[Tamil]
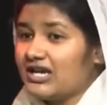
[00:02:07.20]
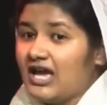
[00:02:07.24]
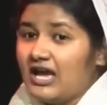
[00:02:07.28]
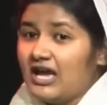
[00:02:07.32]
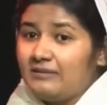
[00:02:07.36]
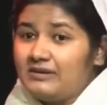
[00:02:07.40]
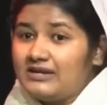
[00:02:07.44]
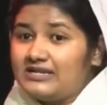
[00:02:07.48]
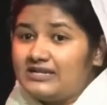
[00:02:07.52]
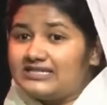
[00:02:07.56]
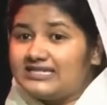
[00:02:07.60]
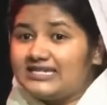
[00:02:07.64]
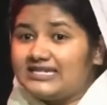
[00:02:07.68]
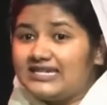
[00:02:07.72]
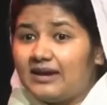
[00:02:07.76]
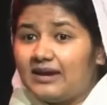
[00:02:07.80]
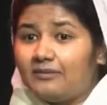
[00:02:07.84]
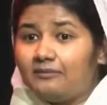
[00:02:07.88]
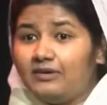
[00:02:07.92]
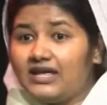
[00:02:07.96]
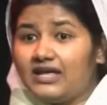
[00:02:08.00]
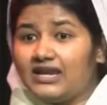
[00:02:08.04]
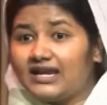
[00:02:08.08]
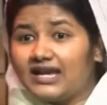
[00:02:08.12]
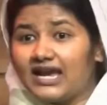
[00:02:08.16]
பிரின்சி
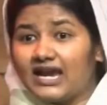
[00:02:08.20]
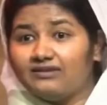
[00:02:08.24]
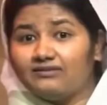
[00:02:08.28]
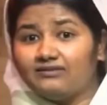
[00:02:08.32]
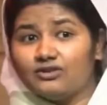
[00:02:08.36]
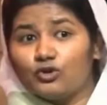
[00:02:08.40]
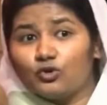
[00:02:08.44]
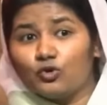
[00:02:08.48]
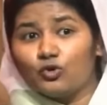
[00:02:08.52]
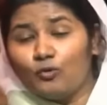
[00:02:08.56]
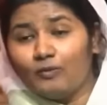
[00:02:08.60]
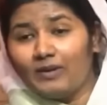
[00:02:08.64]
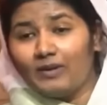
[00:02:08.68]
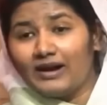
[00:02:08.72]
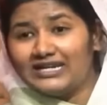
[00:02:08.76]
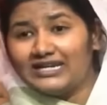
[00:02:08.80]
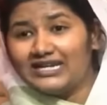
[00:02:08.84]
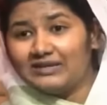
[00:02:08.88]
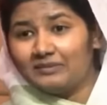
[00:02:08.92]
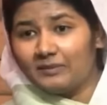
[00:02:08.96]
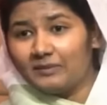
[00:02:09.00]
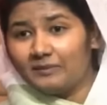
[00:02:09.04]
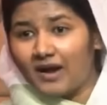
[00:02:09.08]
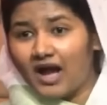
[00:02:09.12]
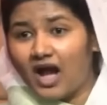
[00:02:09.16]
எப்படி இருக்கேன்னு வந்து ரூமை எட்டி
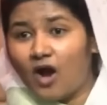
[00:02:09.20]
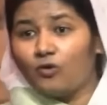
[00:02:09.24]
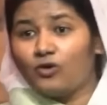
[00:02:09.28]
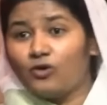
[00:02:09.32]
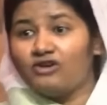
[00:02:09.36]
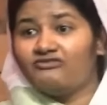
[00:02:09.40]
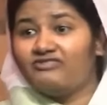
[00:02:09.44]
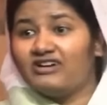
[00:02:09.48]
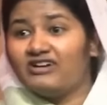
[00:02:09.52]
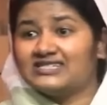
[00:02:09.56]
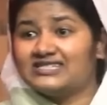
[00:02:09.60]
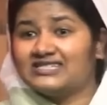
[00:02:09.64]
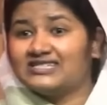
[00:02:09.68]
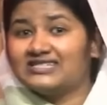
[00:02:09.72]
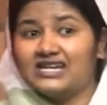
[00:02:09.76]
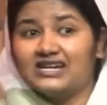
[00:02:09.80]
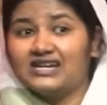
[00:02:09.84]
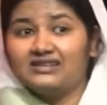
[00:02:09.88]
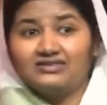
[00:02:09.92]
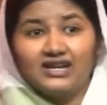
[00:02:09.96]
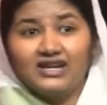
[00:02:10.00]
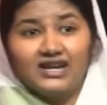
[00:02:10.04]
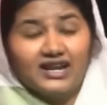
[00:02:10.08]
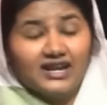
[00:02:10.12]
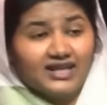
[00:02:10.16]
பார்ப்பாங்க அவங்க
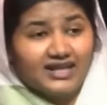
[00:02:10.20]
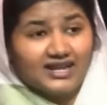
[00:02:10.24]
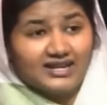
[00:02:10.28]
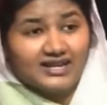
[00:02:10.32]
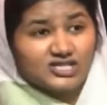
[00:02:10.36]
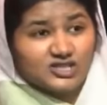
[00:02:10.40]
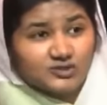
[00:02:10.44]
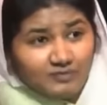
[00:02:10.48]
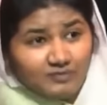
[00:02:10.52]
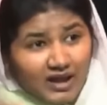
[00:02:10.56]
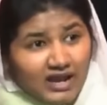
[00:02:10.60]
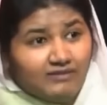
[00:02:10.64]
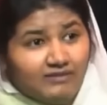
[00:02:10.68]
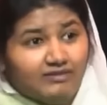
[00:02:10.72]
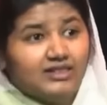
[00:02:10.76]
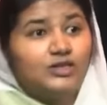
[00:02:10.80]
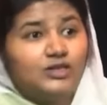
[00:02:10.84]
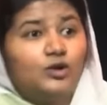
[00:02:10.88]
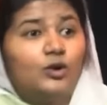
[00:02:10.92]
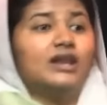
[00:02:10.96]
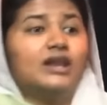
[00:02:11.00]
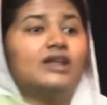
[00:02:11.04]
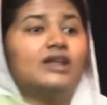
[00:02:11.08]
வஸ்திரத்தில் இருக்கிற ஸ்மெல் வந்த உடனே